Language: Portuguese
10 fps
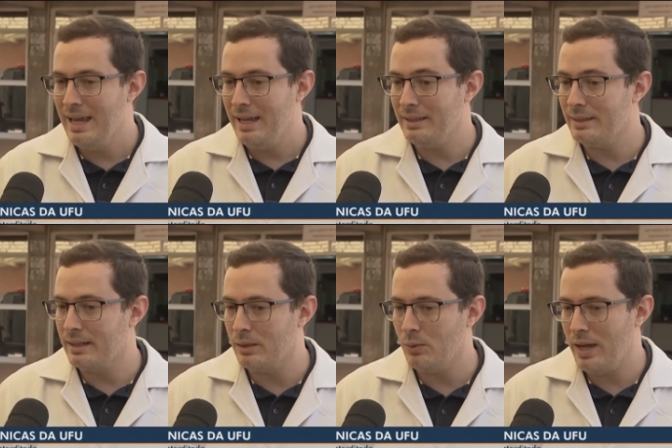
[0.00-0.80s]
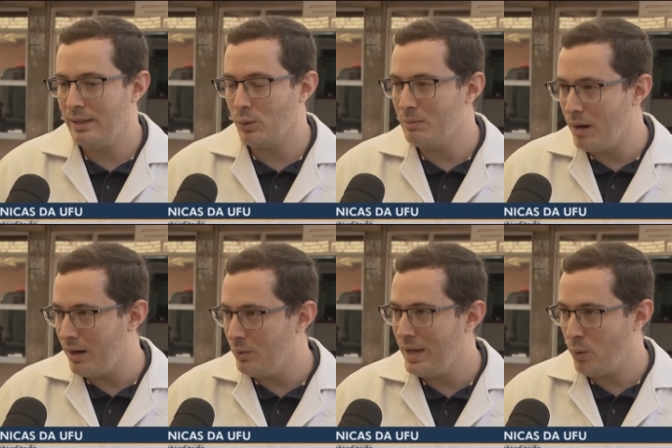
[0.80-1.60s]
Então, é
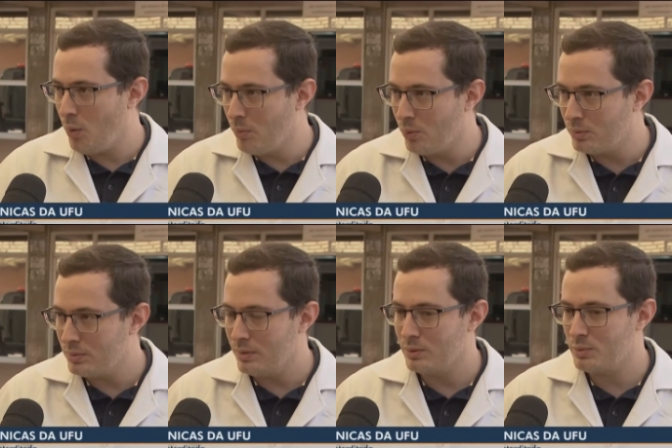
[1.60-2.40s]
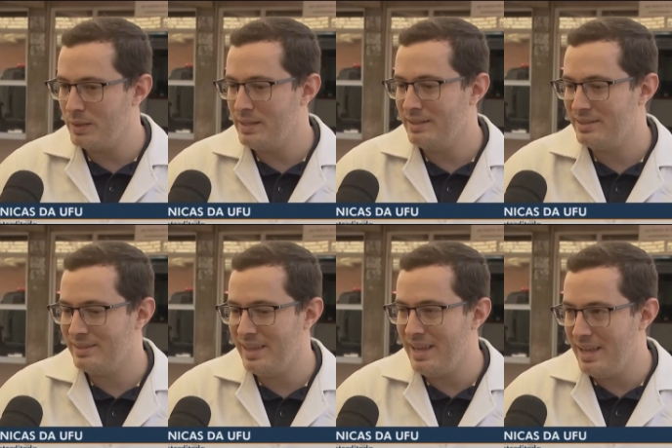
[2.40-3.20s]
normal, é comum os pacientes
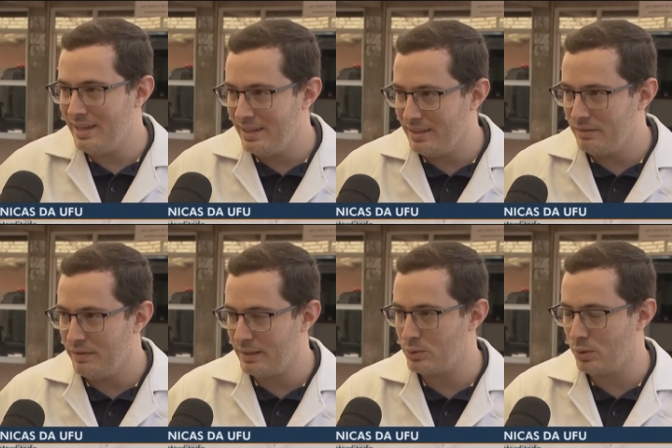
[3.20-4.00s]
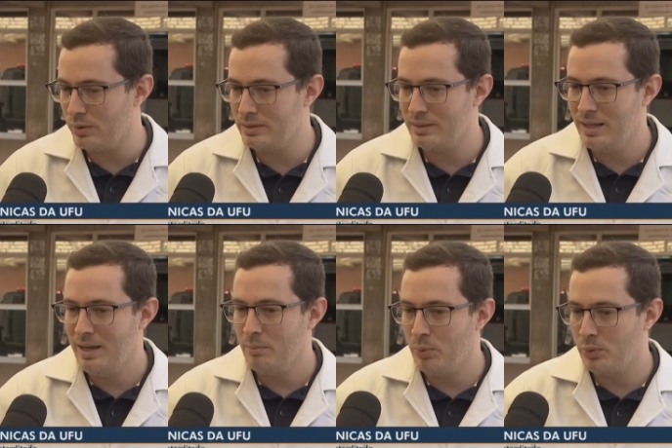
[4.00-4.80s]
terem infecções
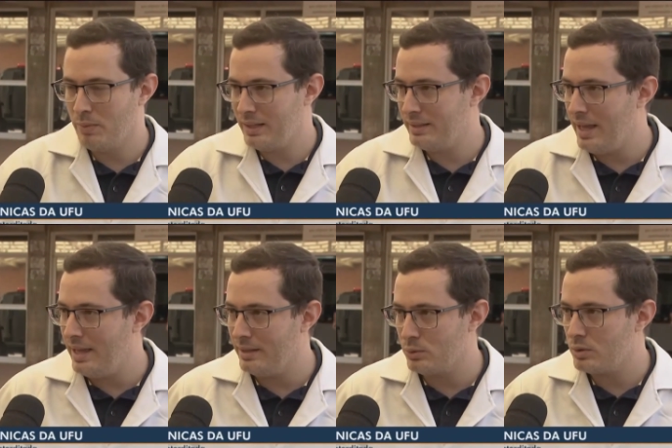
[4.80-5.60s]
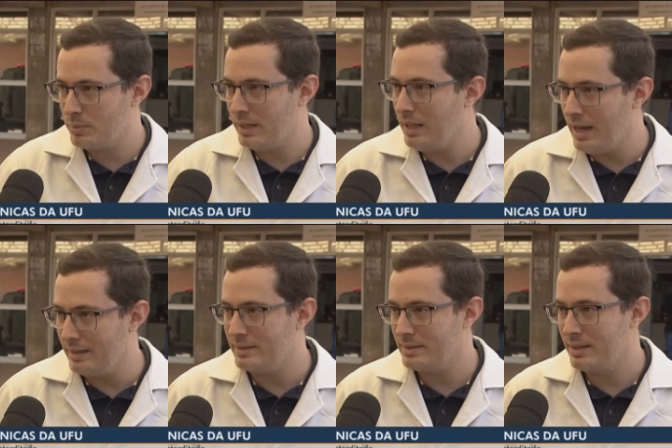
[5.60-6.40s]
por bactérias
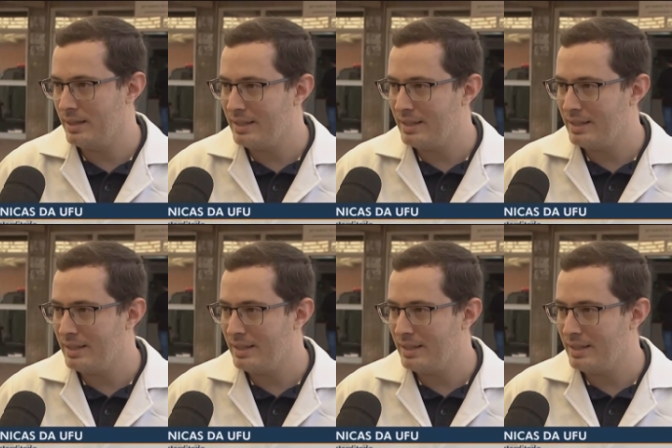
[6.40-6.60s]
hospitalares.